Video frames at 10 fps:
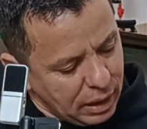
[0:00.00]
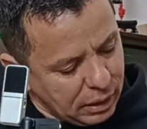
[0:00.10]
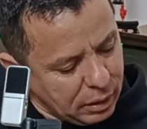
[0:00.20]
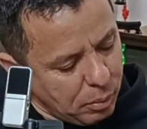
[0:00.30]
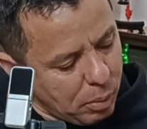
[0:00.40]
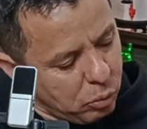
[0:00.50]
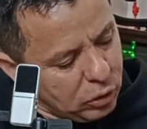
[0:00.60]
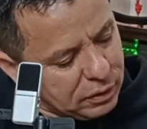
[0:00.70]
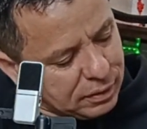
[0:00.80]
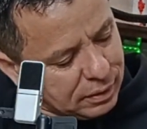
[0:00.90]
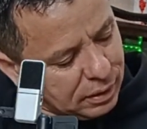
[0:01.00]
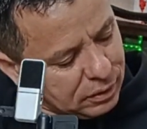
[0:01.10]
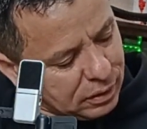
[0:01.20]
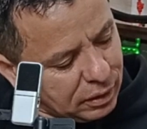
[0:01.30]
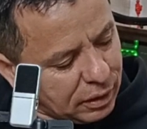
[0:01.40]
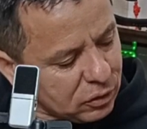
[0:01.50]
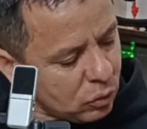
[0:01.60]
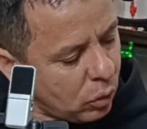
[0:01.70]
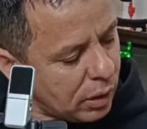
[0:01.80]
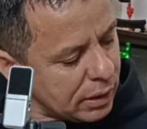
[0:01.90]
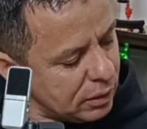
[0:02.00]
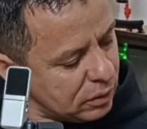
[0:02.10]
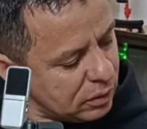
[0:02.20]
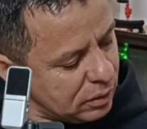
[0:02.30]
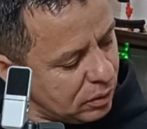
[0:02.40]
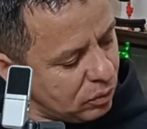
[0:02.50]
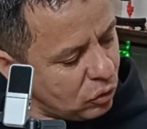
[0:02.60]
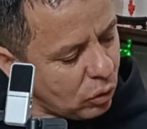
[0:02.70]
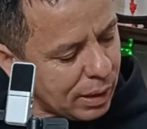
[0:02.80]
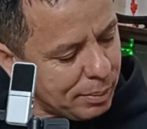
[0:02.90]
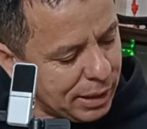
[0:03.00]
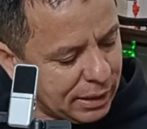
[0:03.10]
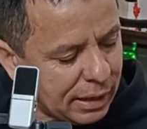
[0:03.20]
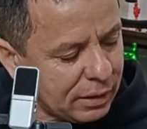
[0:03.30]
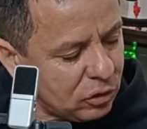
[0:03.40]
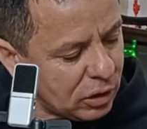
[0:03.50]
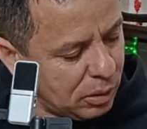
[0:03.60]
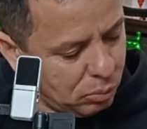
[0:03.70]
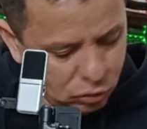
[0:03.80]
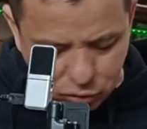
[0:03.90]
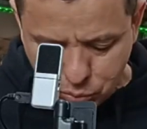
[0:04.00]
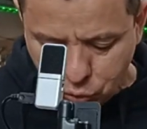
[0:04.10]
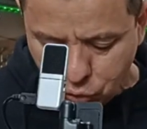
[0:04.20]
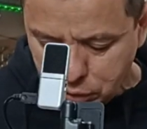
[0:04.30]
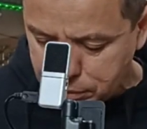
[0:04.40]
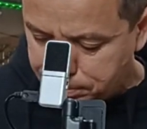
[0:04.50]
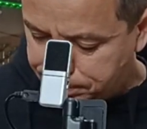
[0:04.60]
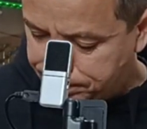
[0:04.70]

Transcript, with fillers: Ele tem uma boa distância entre as cordas, tocabilidade aqui muito boa.